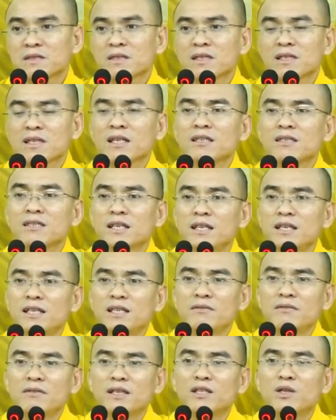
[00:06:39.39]
thì cư sĩ
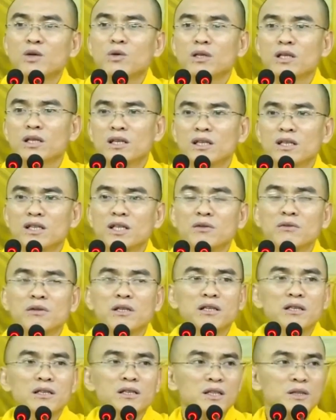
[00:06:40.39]
thì quý vị tu được cứ nhiêu
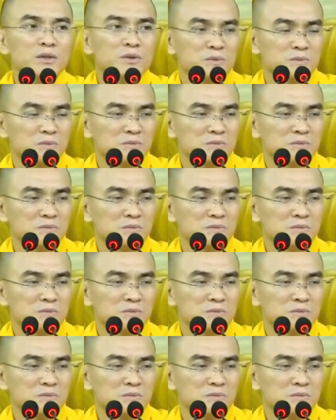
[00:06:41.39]
được nhiêu